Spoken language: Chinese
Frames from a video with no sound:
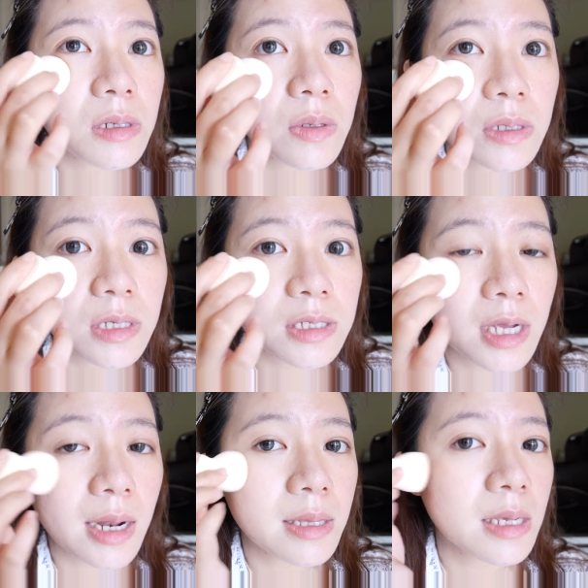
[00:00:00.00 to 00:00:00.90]
因为接
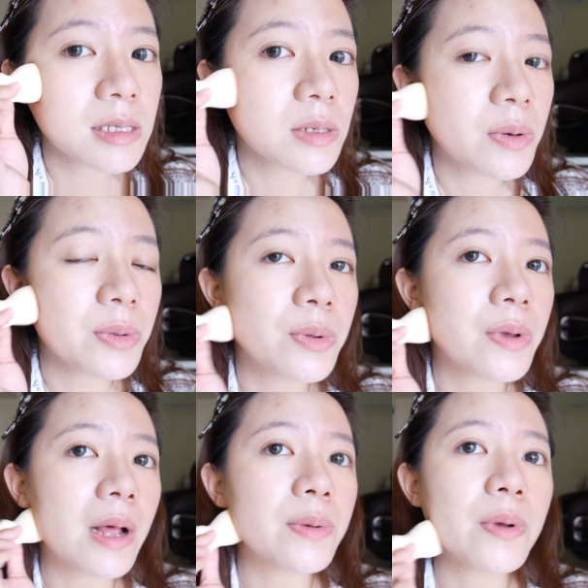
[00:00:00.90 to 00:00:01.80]
下来天气会越
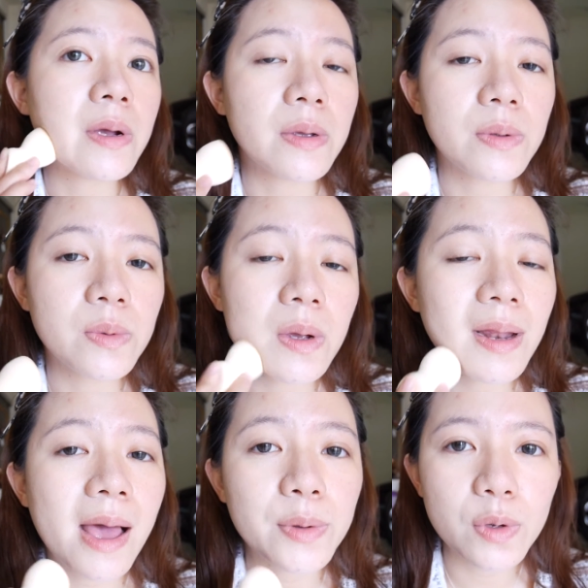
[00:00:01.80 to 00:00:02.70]
来越越
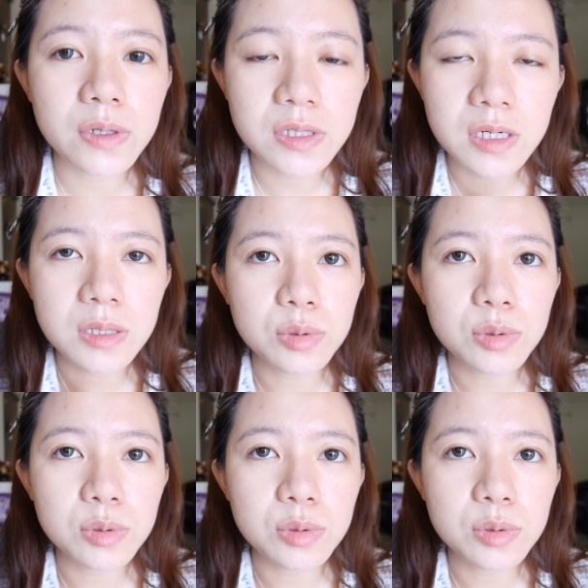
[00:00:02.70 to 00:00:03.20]
来越热，